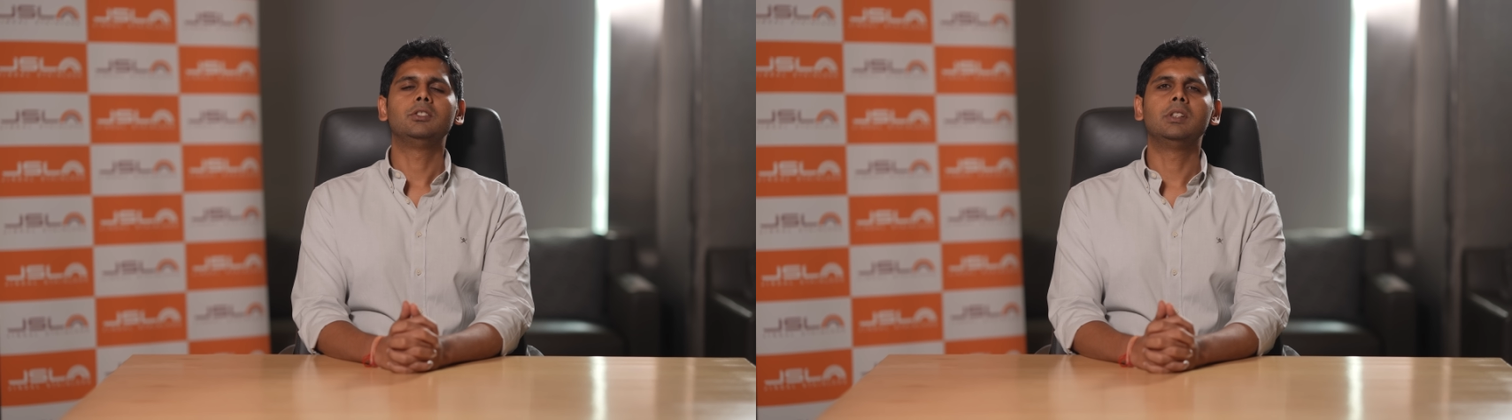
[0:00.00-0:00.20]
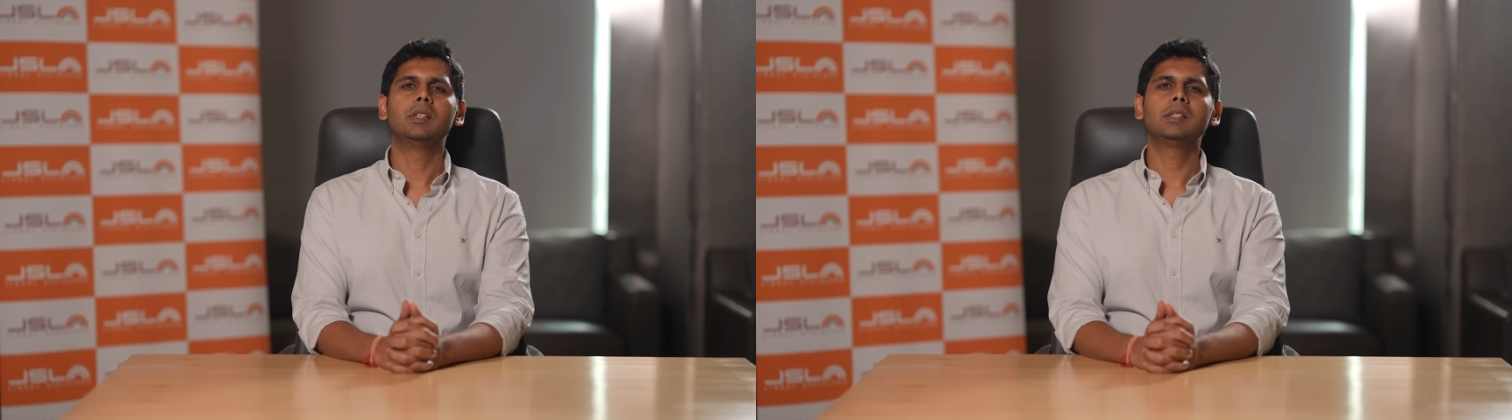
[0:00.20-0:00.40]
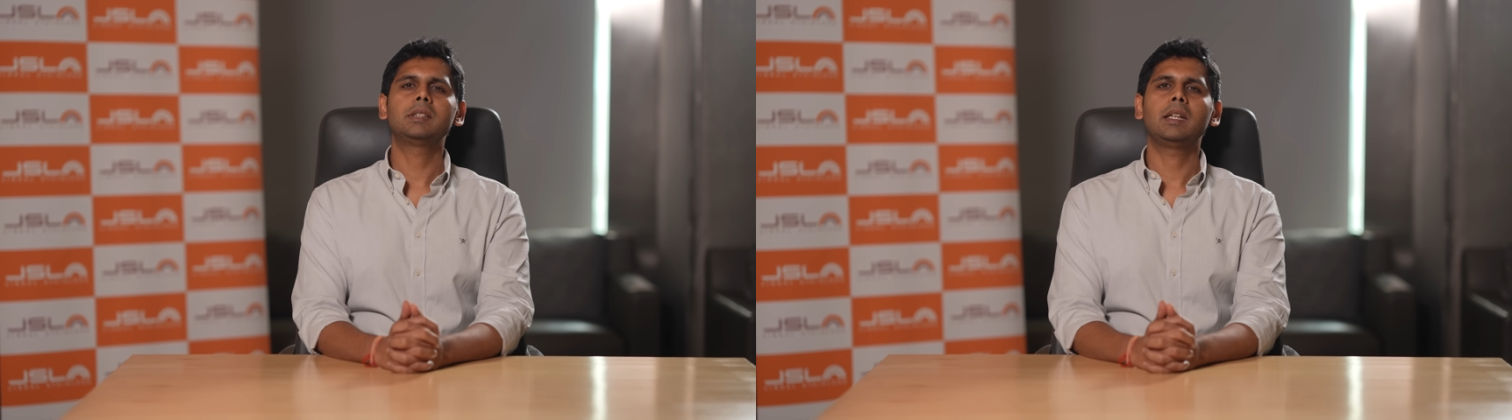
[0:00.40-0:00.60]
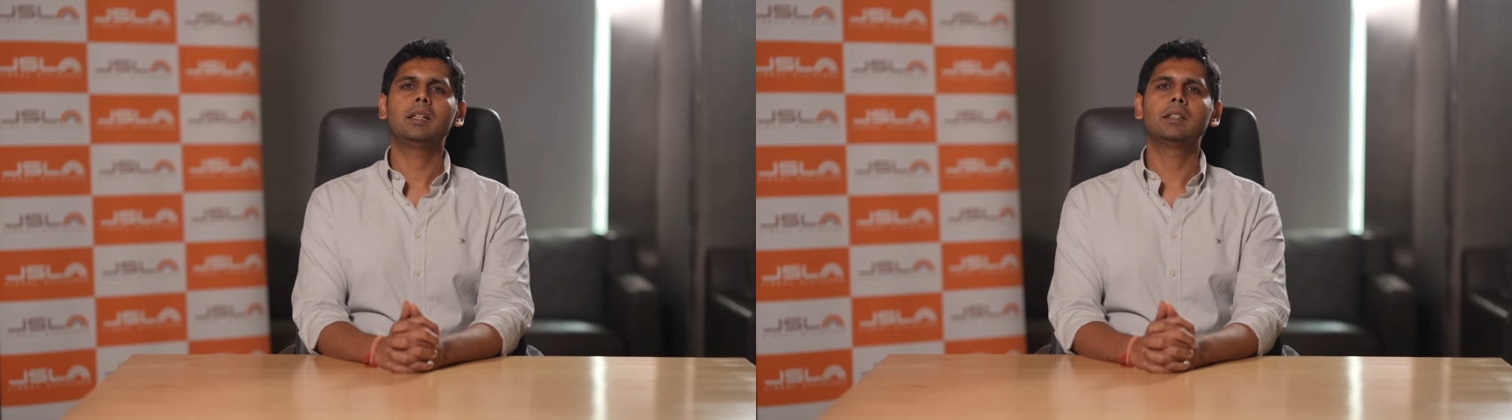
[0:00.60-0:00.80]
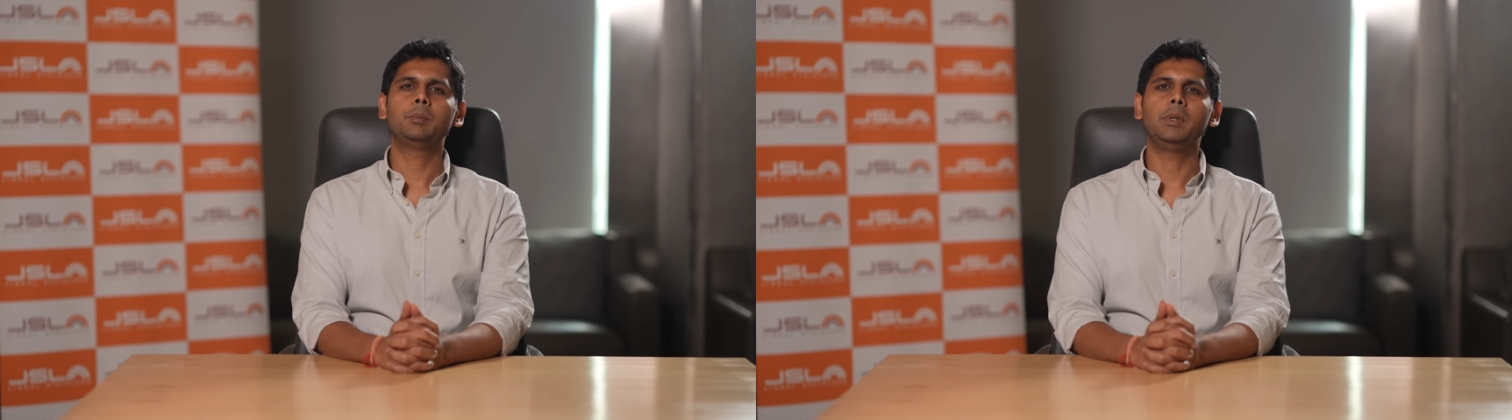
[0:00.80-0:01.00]
जिंदल
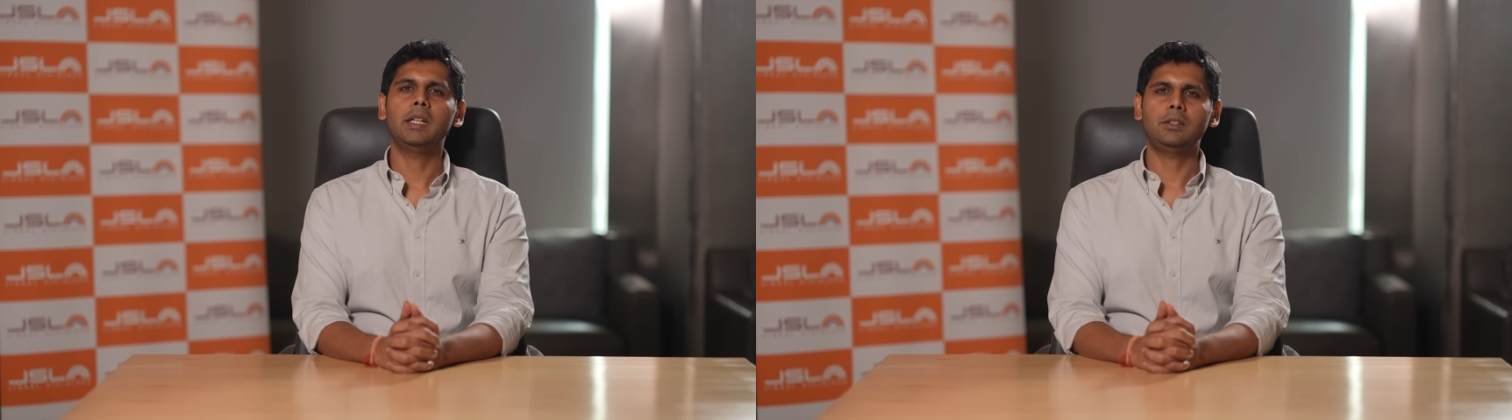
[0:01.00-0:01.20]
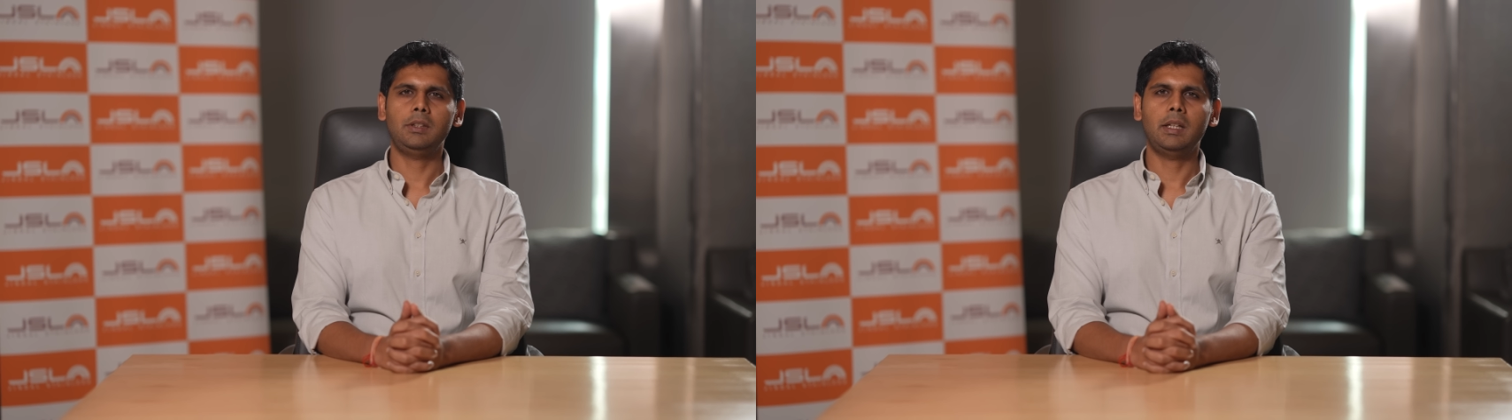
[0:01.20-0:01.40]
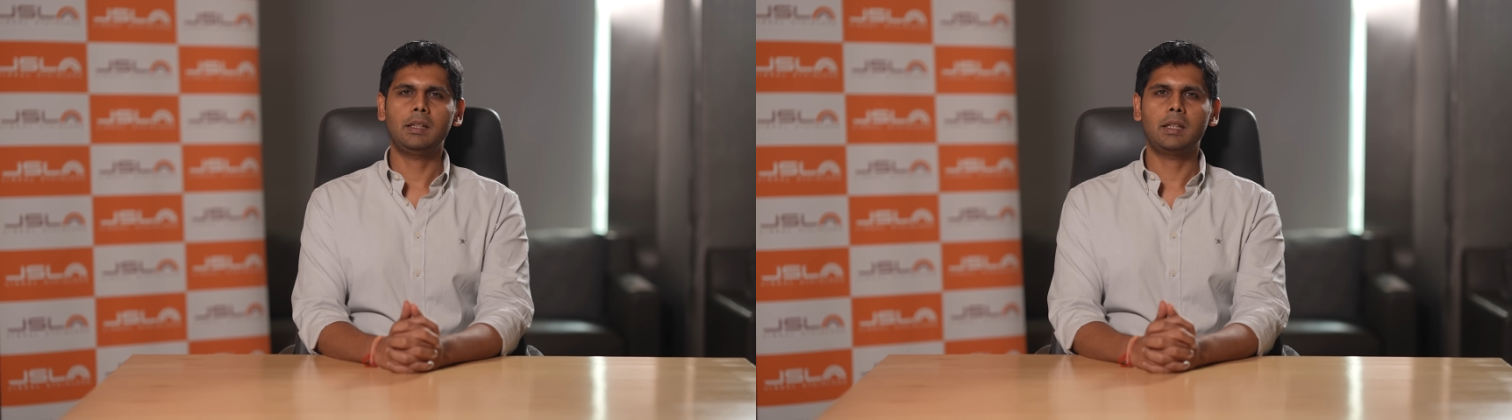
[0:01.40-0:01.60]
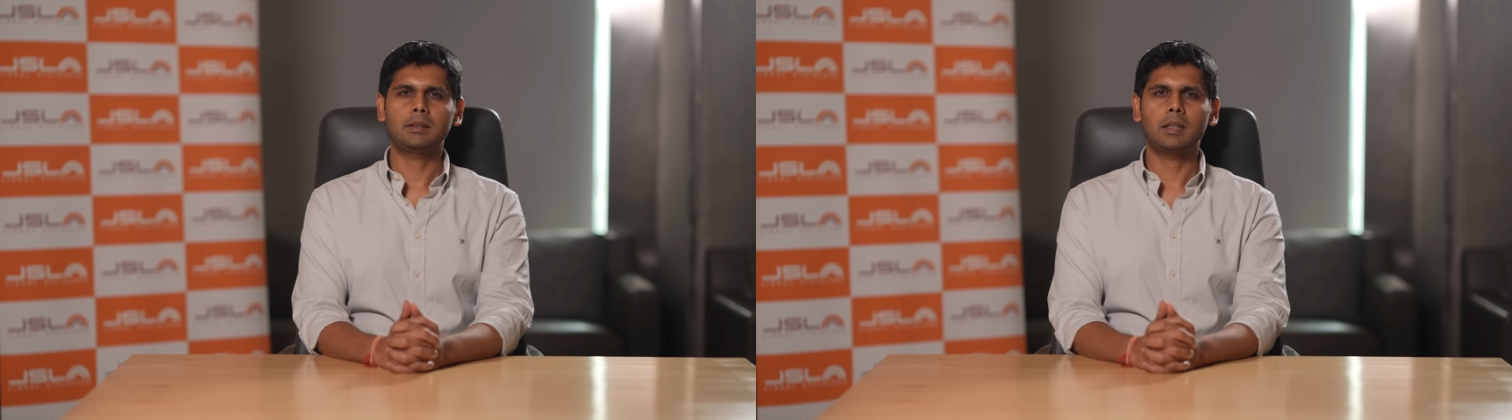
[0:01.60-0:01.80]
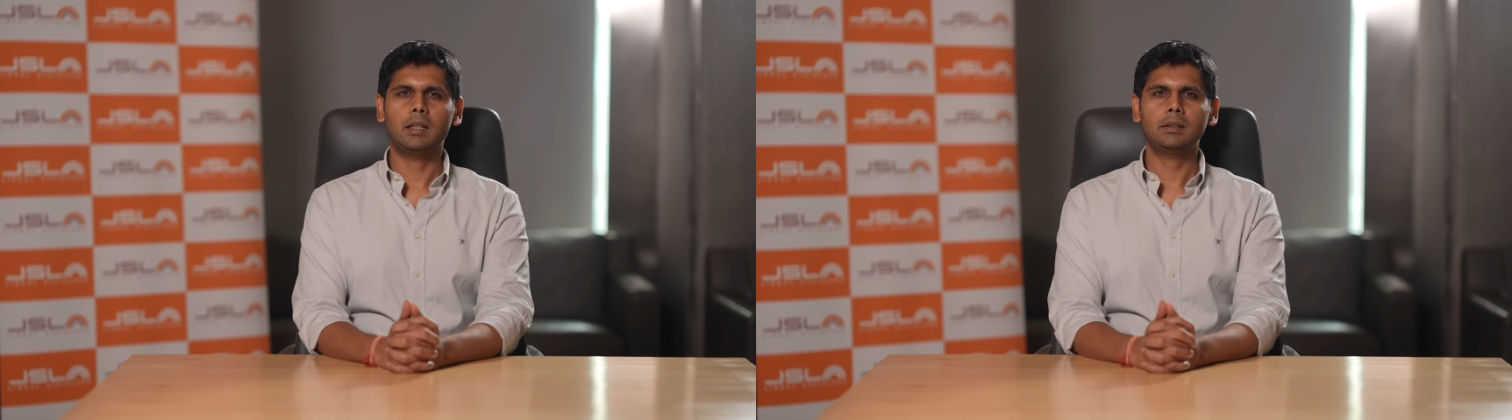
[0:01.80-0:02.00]
स्टेनलेस बी e के
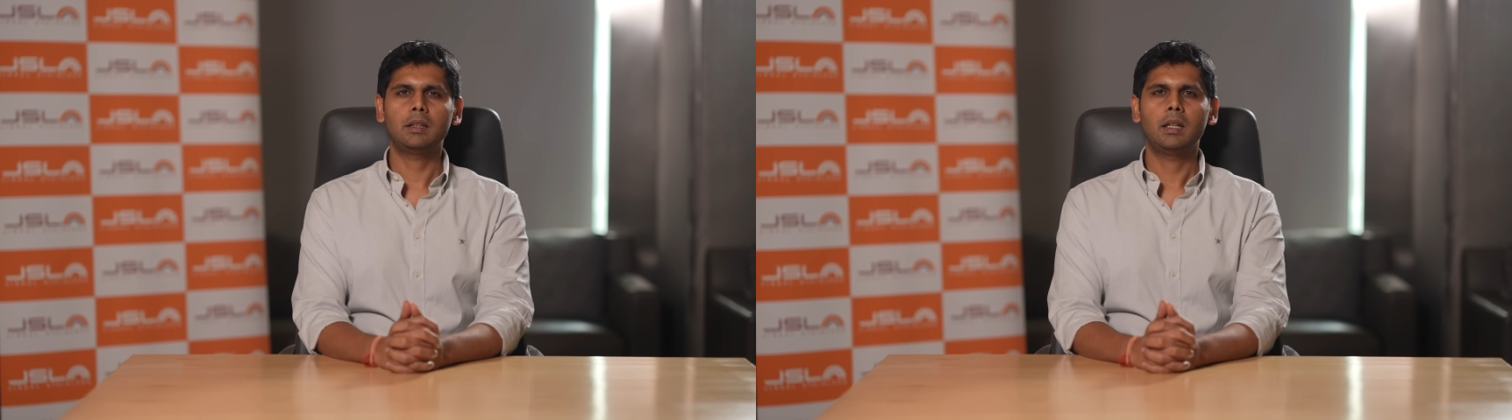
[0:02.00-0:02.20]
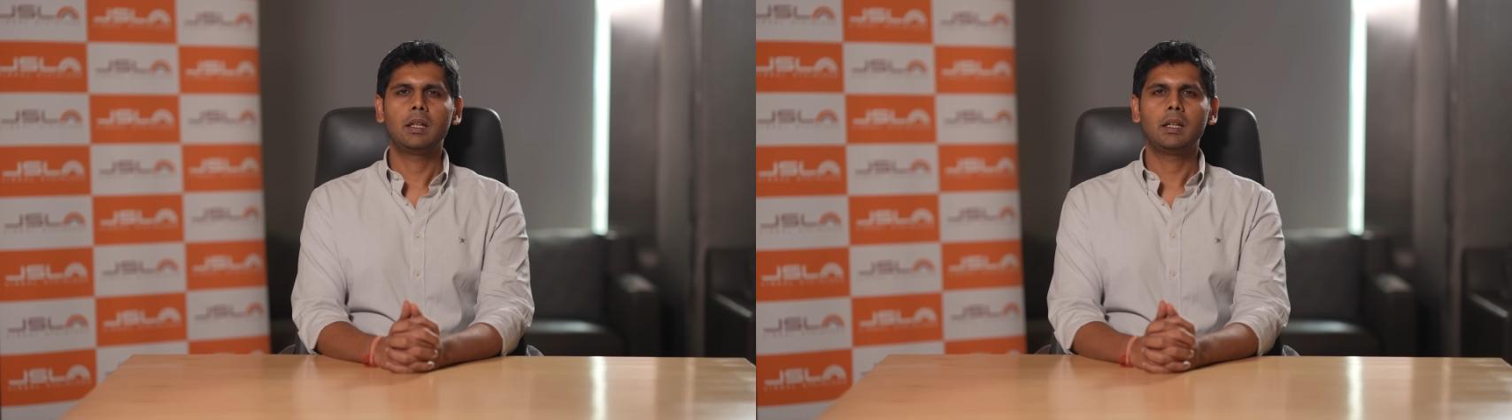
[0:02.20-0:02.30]
साथ